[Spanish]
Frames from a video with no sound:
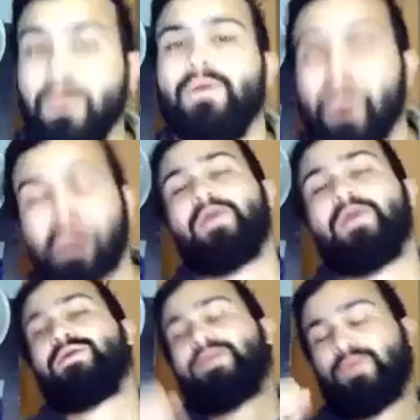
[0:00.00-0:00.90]
Hola
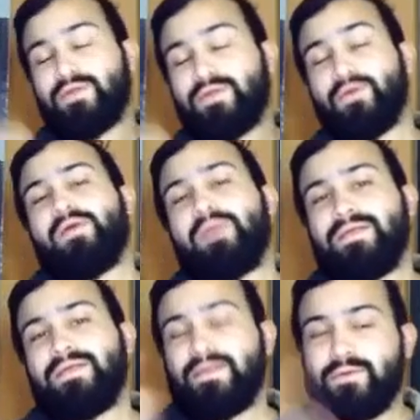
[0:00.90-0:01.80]
amigos, esto es Godia
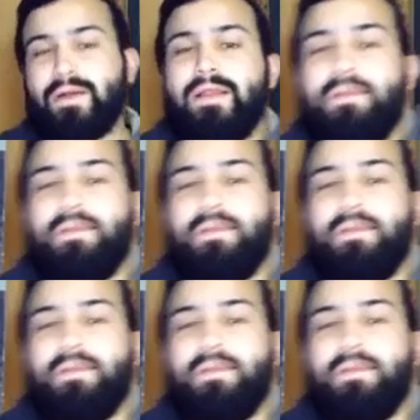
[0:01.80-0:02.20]
Master, su canal de